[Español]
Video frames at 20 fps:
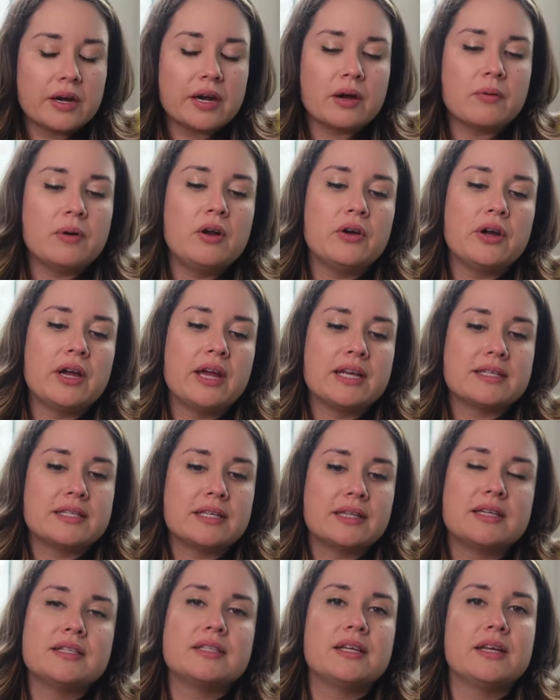Recuerdo que en ese
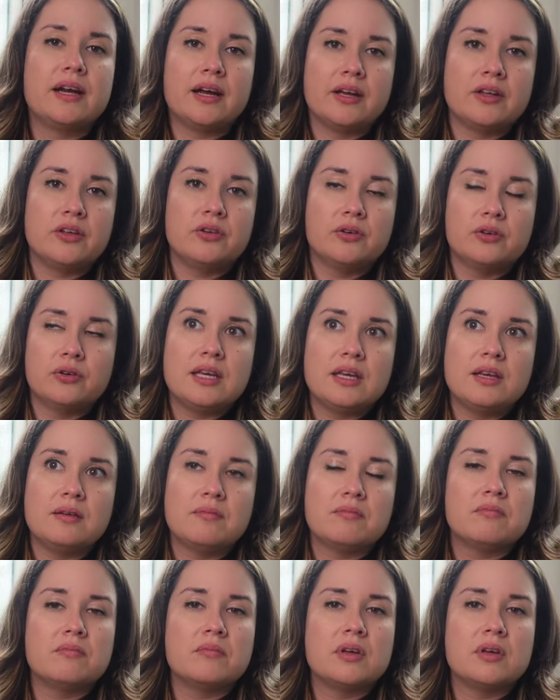tercer año y,